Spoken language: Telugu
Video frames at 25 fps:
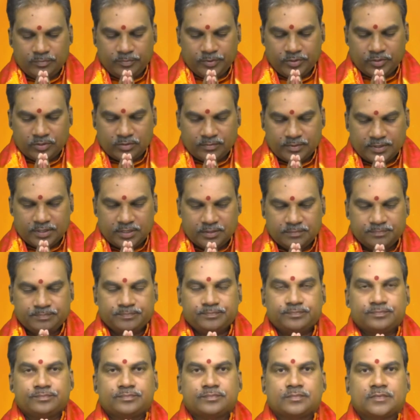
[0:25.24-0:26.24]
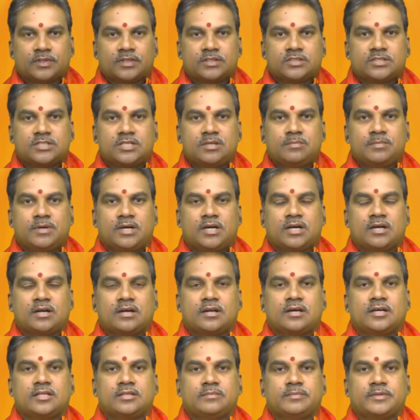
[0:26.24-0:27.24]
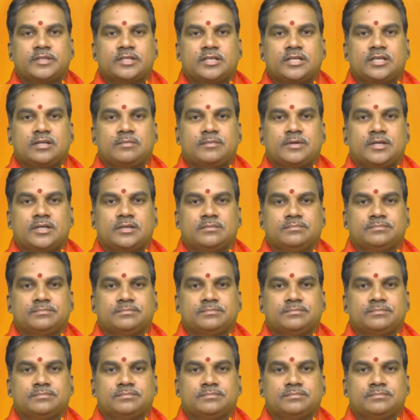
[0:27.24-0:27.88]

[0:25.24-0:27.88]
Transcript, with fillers: గురుభ్యో నమ శ్రీ మహాగణాధిపతి నమ